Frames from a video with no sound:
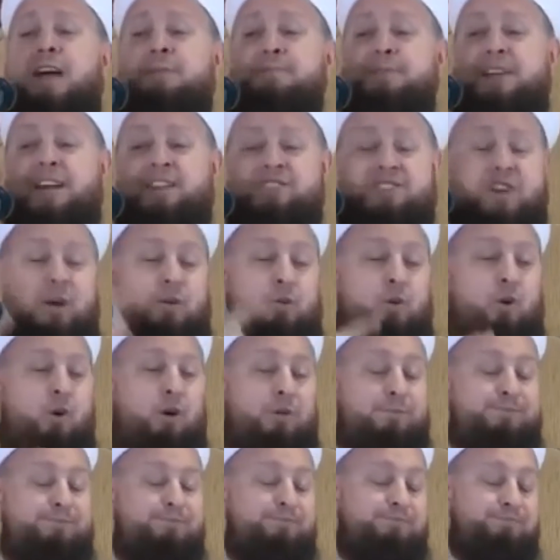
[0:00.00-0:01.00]
demeyecek
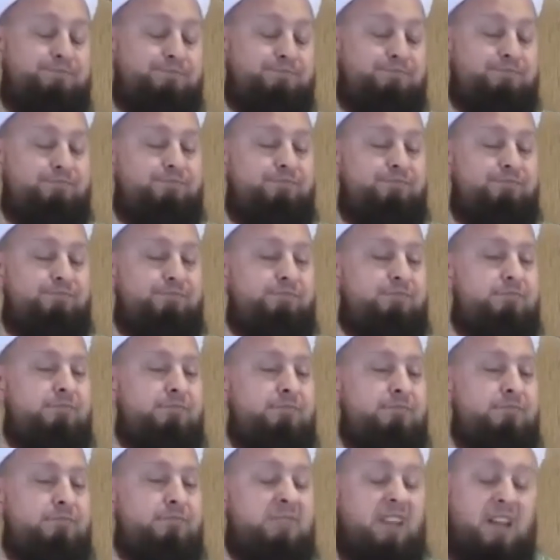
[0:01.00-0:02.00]
o.
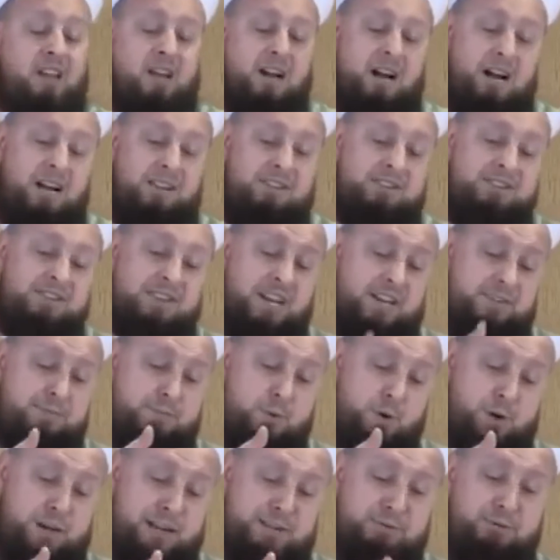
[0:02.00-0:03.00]
Hadis-i
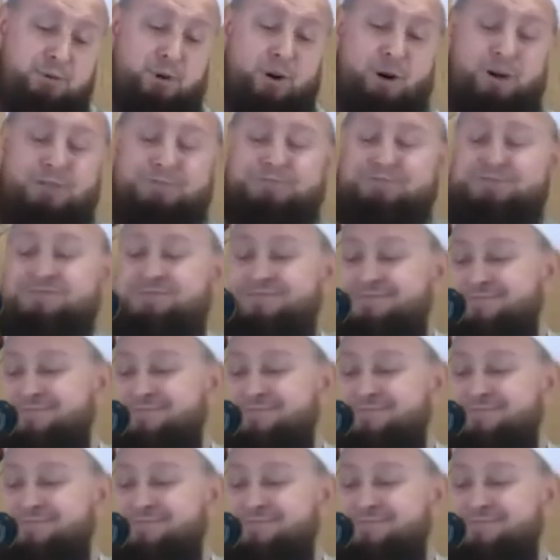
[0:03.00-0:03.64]
şerif böyle diyor.